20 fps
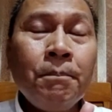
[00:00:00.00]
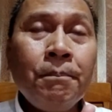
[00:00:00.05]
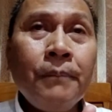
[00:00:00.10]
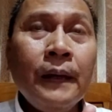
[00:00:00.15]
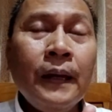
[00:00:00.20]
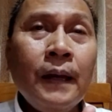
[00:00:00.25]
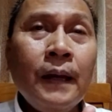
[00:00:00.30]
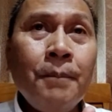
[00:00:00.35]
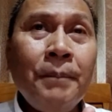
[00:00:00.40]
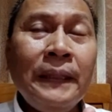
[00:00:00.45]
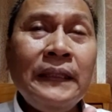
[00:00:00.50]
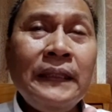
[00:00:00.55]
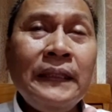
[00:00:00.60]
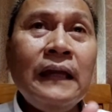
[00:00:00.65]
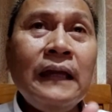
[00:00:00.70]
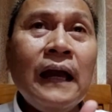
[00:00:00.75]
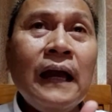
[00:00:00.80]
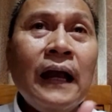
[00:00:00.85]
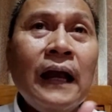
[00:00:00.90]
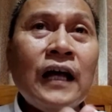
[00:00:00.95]
Eh,
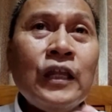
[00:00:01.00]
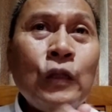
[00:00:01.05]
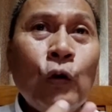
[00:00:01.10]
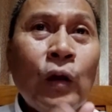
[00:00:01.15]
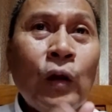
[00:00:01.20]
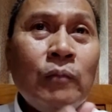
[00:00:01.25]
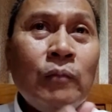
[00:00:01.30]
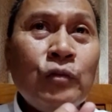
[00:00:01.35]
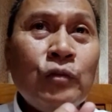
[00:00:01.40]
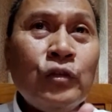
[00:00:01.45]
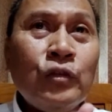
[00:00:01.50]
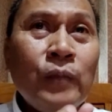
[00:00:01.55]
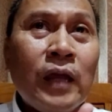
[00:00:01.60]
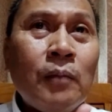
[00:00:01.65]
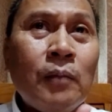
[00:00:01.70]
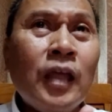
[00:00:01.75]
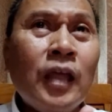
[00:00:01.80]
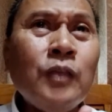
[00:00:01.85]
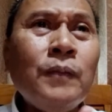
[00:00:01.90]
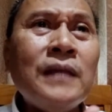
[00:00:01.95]
P3K 2019
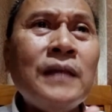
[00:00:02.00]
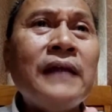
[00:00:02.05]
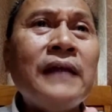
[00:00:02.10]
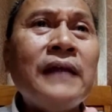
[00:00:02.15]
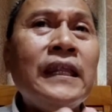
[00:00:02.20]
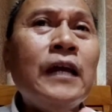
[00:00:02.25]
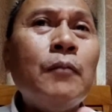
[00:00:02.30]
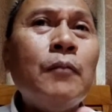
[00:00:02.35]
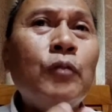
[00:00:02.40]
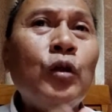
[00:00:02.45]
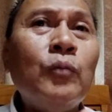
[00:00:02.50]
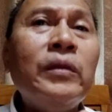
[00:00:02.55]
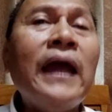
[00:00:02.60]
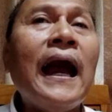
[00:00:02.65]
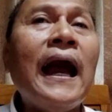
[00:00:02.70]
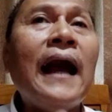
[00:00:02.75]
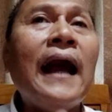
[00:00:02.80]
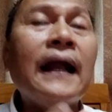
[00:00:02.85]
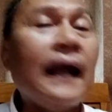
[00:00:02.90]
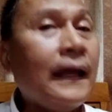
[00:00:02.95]
masih ada yang belum
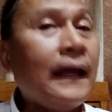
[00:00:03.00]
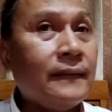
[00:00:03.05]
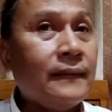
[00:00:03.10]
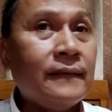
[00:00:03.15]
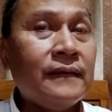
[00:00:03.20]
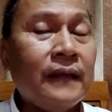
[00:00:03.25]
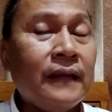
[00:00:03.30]
diangkat.